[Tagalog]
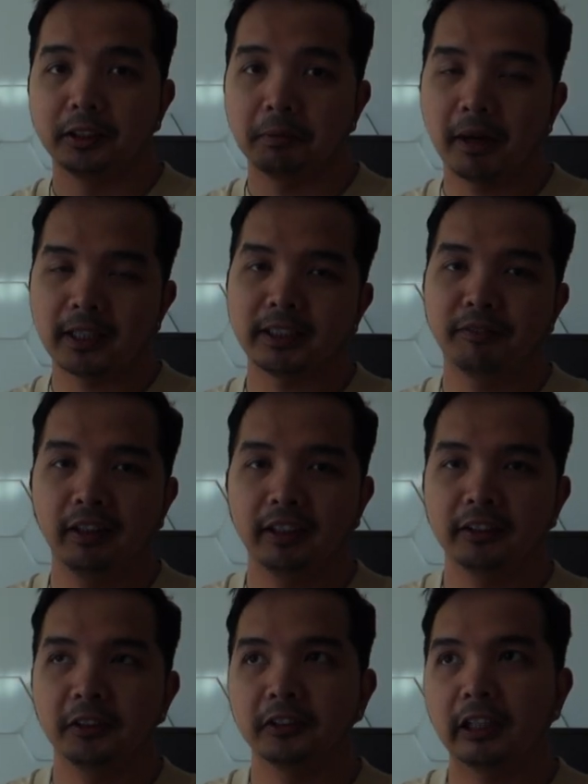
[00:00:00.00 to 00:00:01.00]
So para sa vlog
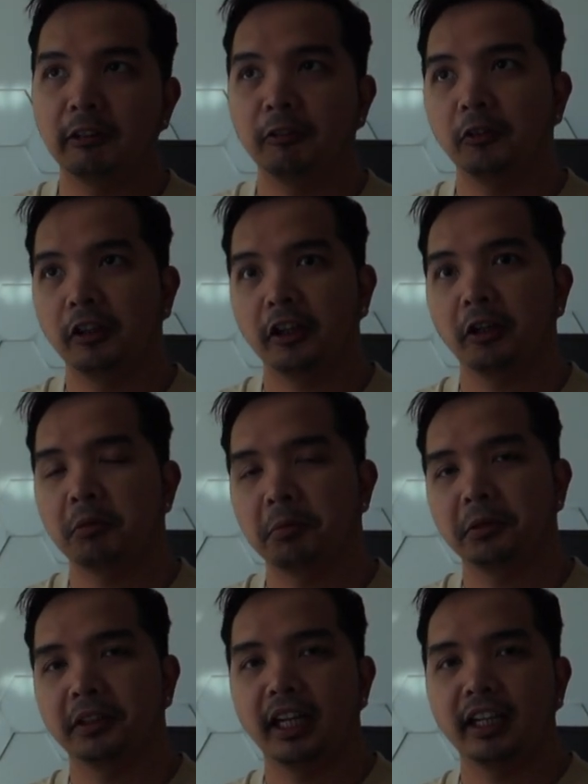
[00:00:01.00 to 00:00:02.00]
na tatlong lugar yung
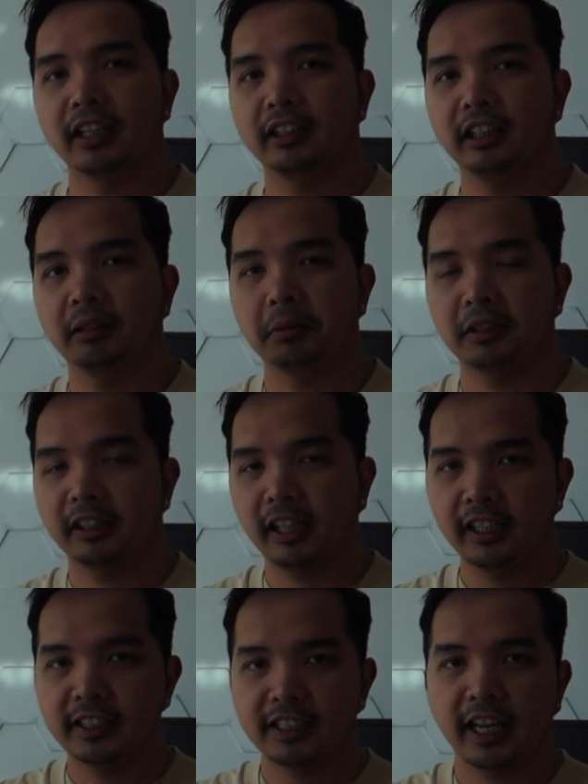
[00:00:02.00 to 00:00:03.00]
pupuntahan natin. Punta
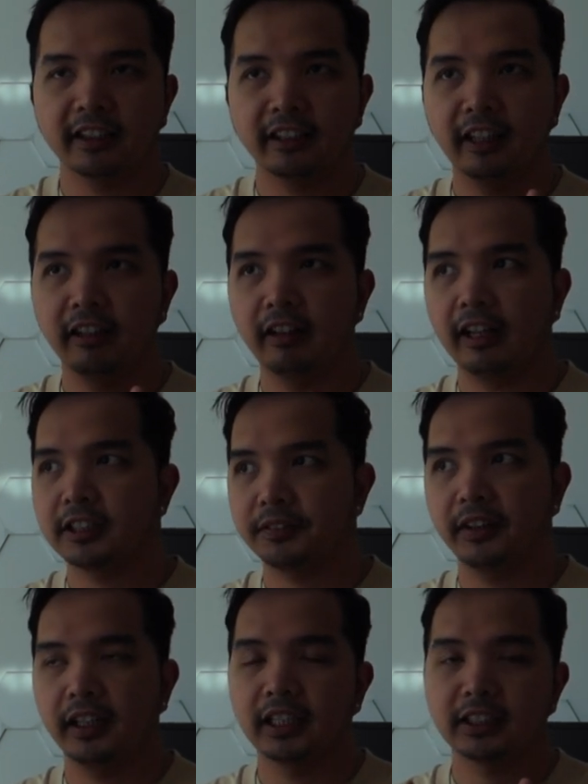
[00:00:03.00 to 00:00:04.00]
tayo ng Seattle, Las
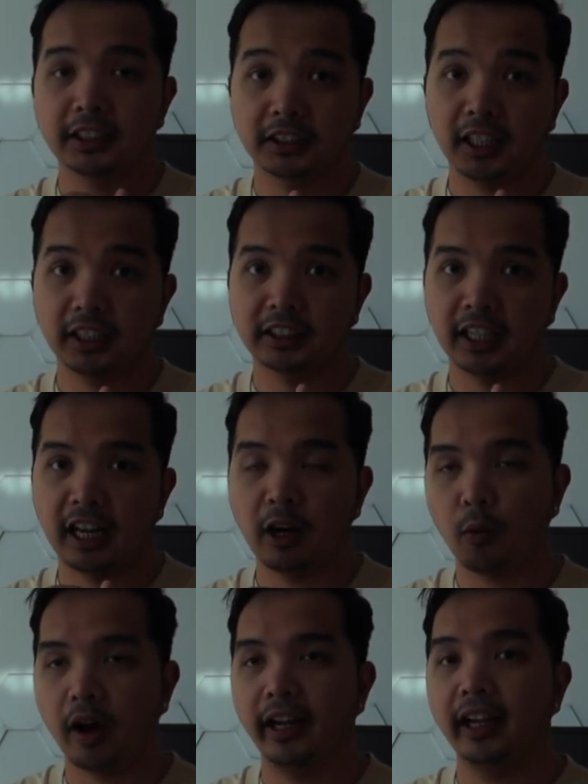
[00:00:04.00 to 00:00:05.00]
Vegas at saka sa
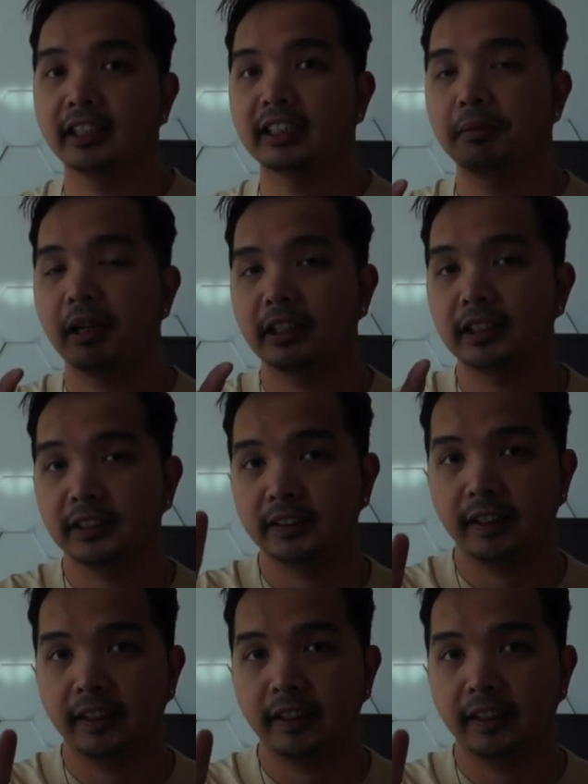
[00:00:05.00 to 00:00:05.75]
Hawaii. Kasama natin si